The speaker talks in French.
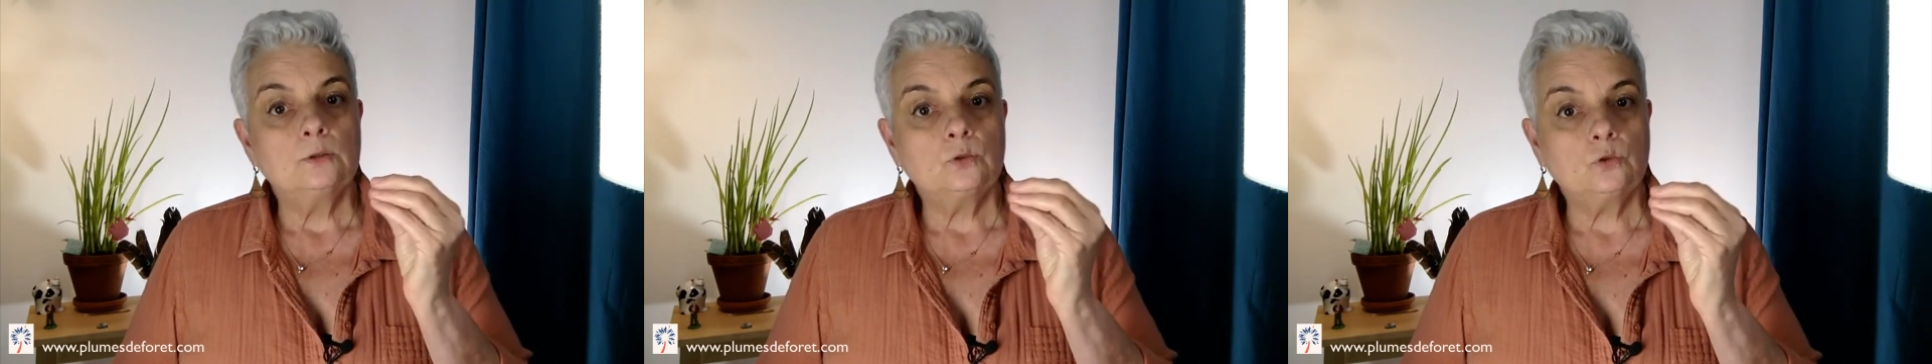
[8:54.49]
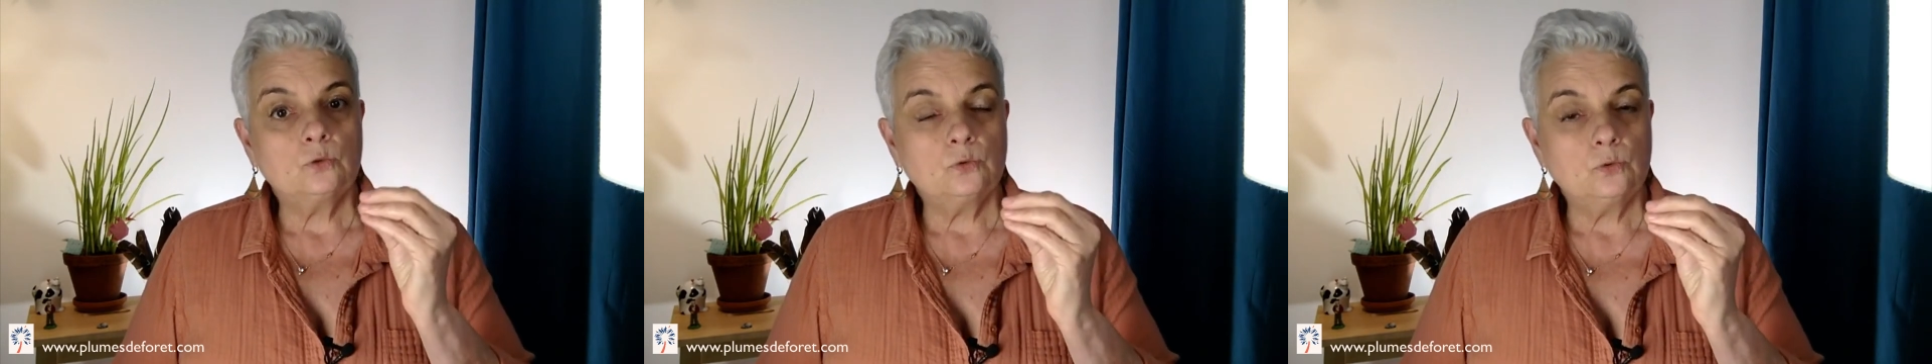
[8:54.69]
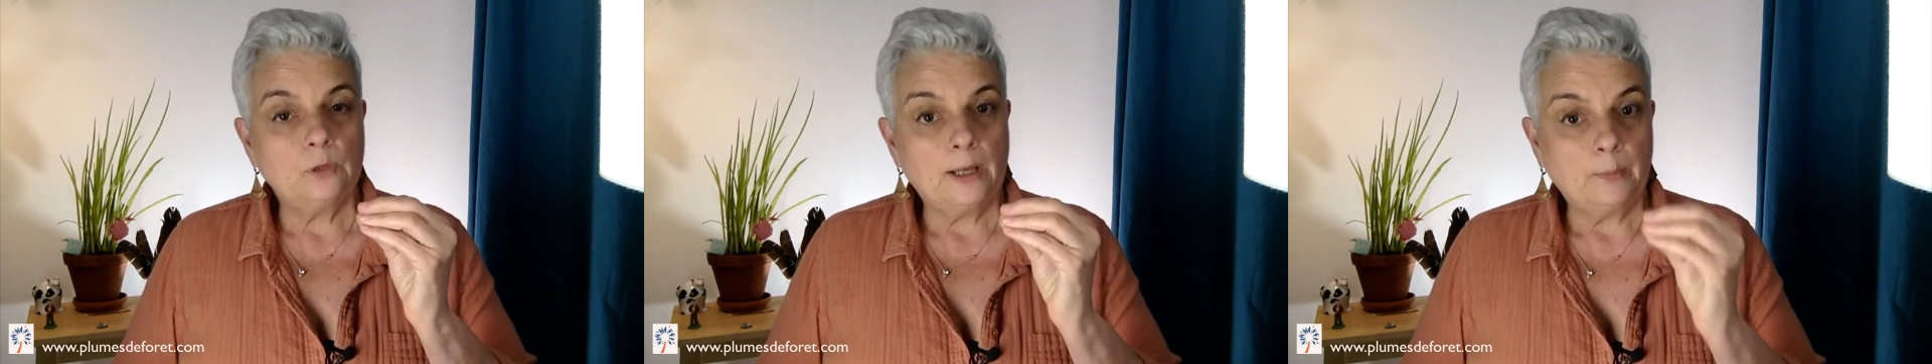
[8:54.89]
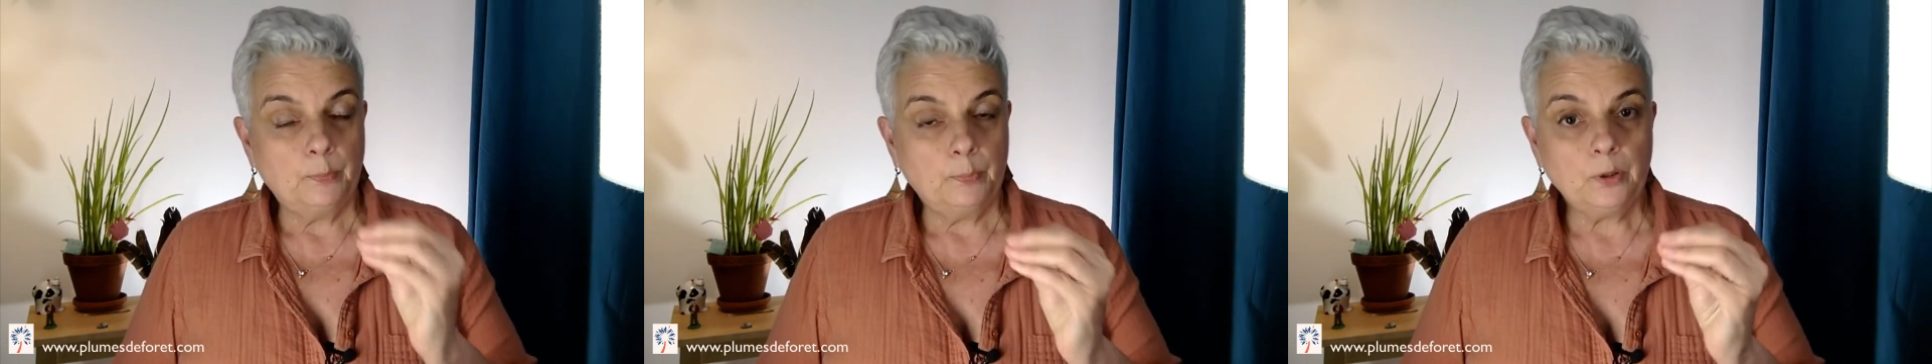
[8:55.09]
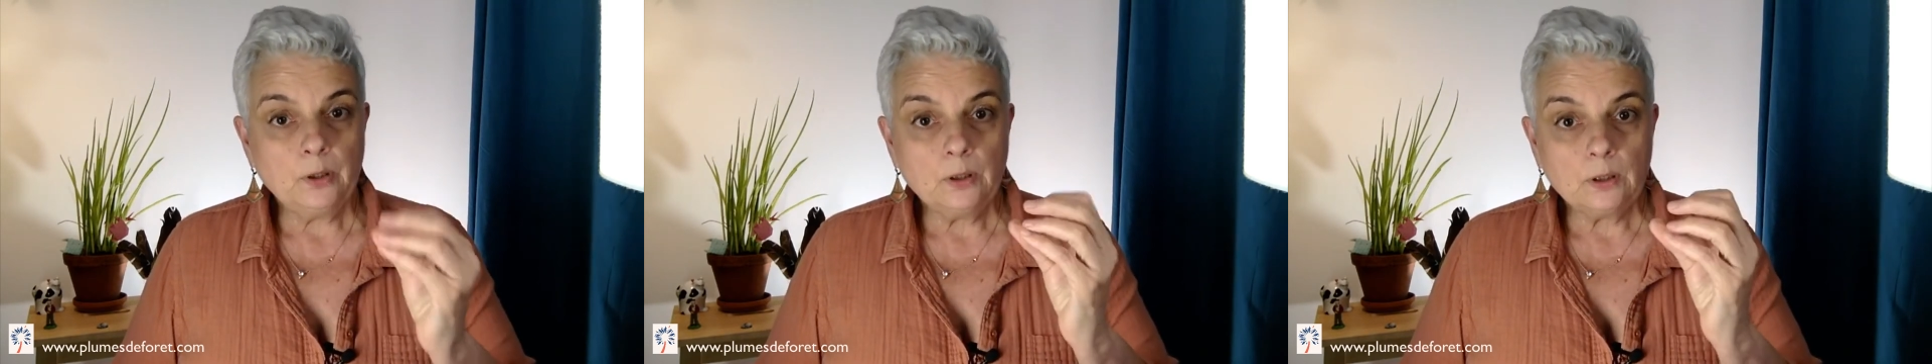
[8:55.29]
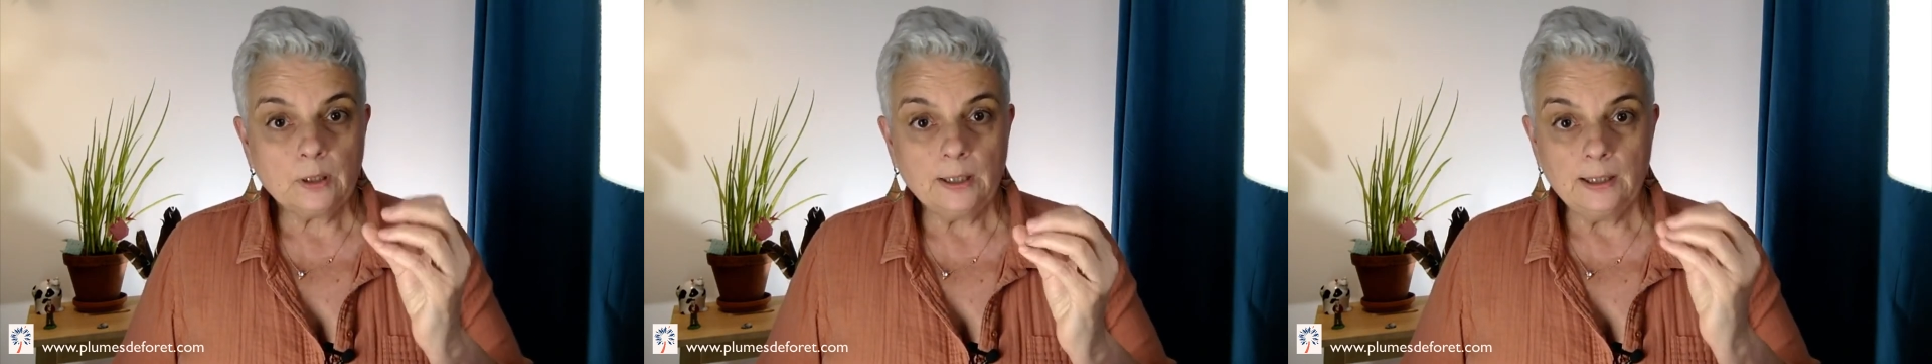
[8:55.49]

Tu la peur,